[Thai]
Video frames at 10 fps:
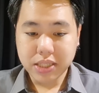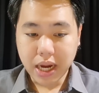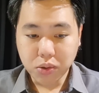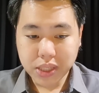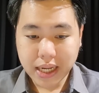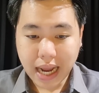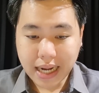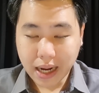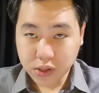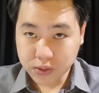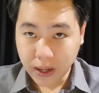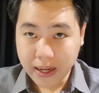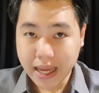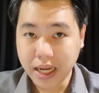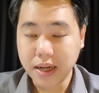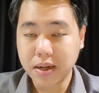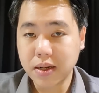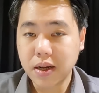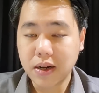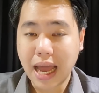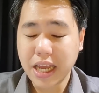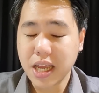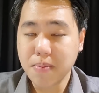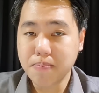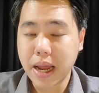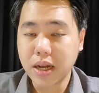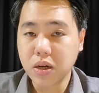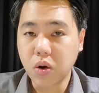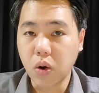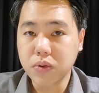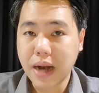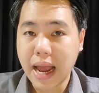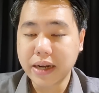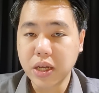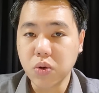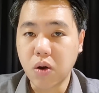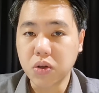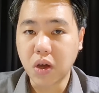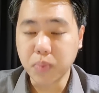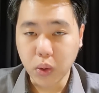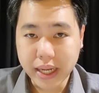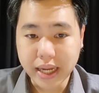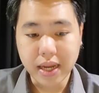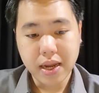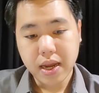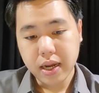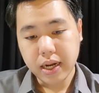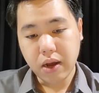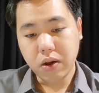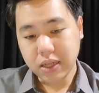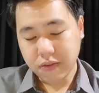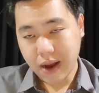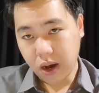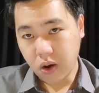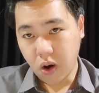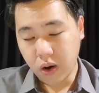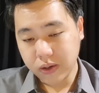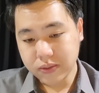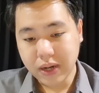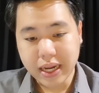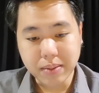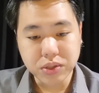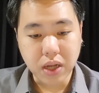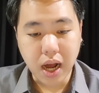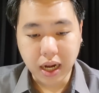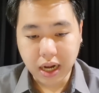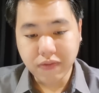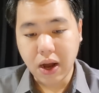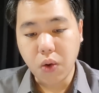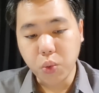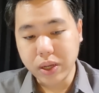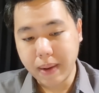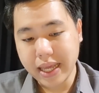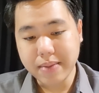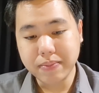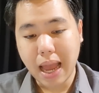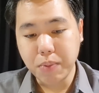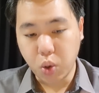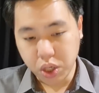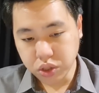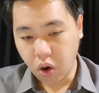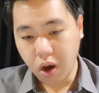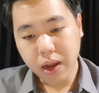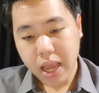เชลซีได้ทั้งสเตอร์ลิงราฮีมเป็นคนแรกในยุค ของท็อตโบลี่แล้วก็ทางฝั่งของราฮีมอ่าทางฝั่งของคูลิบาลีได้มาคนที่สอ